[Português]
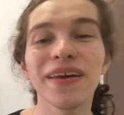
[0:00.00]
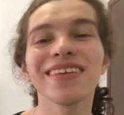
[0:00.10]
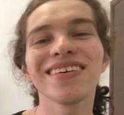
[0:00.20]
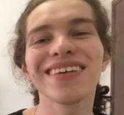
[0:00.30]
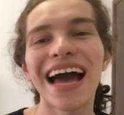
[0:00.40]

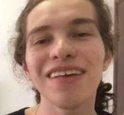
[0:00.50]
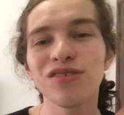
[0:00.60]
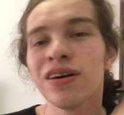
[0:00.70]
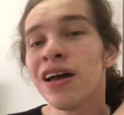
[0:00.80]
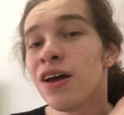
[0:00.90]
para todo
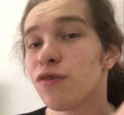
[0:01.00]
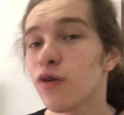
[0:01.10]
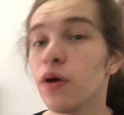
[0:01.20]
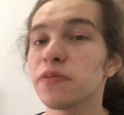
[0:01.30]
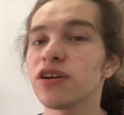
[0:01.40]
caso,
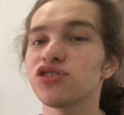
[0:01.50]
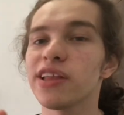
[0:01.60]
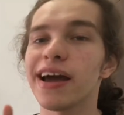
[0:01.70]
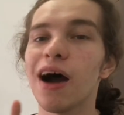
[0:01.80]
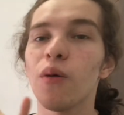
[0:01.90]
foi um episódio
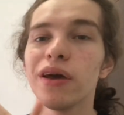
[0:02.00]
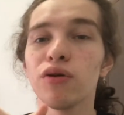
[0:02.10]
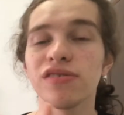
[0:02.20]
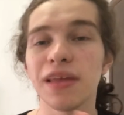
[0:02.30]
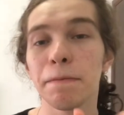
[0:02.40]
legal,
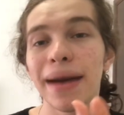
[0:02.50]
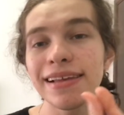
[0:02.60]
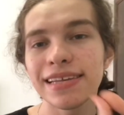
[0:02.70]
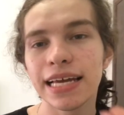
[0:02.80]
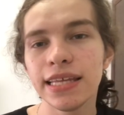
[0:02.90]
eu gostei
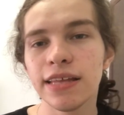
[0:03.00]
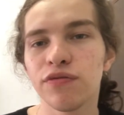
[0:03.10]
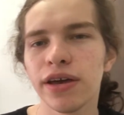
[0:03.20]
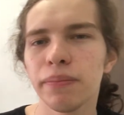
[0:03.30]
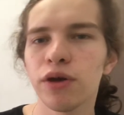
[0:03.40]
bastante de
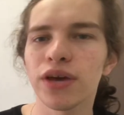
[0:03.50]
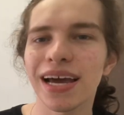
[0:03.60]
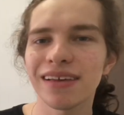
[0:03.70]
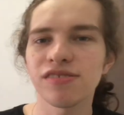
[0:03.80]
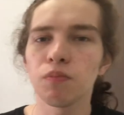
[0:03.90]
ver meio que
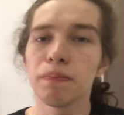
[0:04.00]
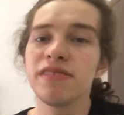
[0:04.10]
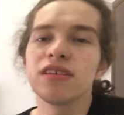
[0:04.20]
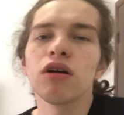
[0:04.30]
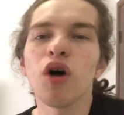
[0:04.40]
a questão
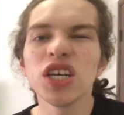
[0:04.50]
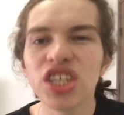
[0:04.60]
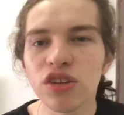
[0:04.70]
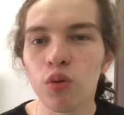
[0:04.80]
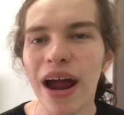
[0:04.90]

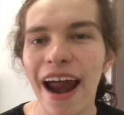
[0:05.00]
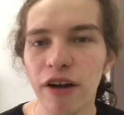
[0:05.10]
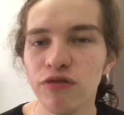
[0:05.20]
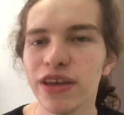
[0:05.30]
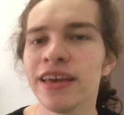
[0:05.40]
psicológica do
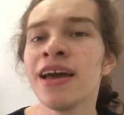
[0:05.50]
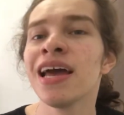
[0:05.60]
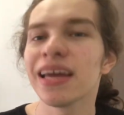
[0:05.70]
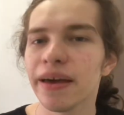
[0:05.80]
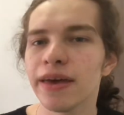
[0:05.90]
Ervin.
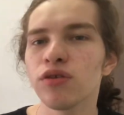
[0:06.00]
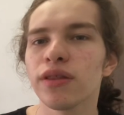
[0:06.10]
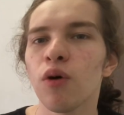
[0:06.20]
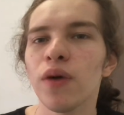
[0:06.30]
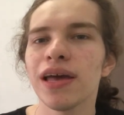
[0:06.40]
Querendo ou
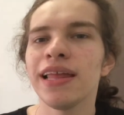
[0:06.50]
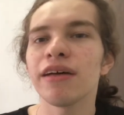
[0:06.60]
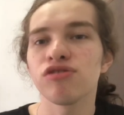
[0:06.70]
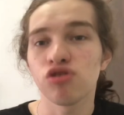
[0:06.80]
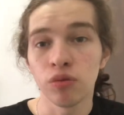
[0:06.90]
não, ele
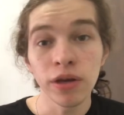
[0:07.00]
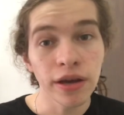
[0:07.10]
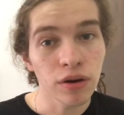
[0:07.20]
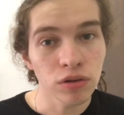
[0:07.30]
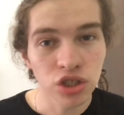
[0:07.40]

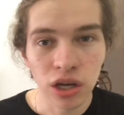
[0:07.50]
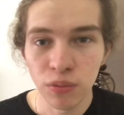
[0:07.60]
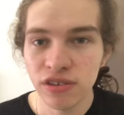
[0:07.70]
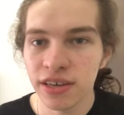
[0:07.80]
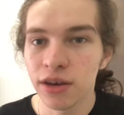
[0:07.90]
assume,
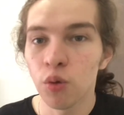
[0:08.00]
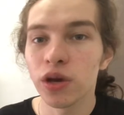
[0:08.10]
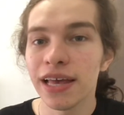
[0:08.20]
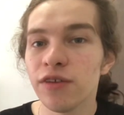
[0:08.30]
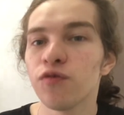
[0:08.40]
digamos que o
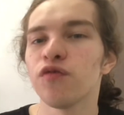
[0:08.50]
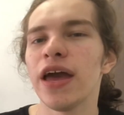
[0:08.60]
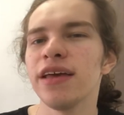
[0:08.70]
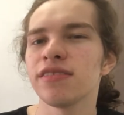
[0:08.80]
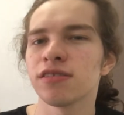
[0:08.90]
que ele
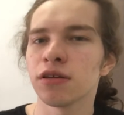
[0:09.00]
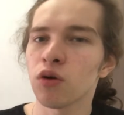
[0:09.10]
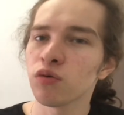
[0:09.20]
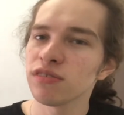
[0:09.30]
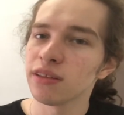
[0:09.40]
fez,
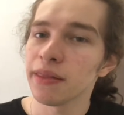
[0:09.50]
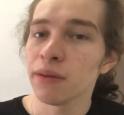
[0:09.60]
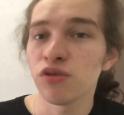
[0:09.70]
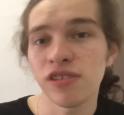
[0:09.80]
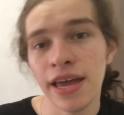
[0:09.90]

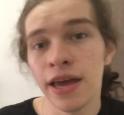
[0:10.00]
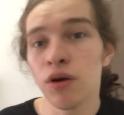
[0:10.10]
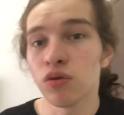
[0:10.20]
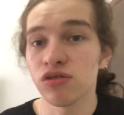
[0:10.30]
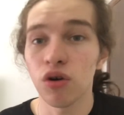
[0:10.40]
consideremos
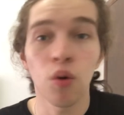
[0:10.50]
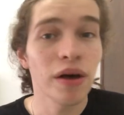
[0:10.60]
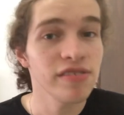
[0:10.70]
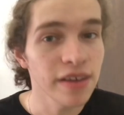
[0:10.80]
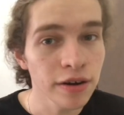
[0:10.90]
erros ou
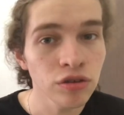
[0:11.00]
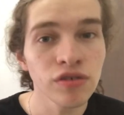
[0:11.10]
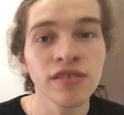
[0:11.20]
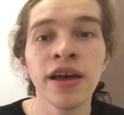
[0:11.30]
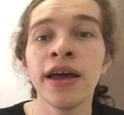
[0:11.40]
acertos,